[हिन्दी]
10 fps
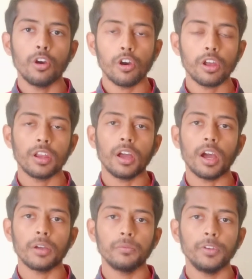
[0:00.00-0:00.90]
और
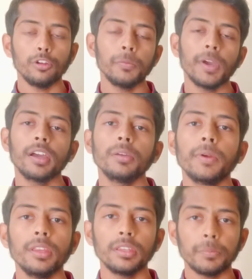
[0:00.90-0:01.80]
वीडियो में आगे
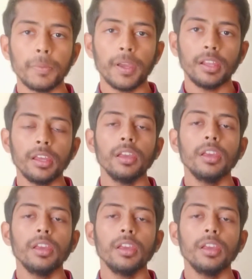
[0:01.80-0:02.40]
बढ़ने से पहले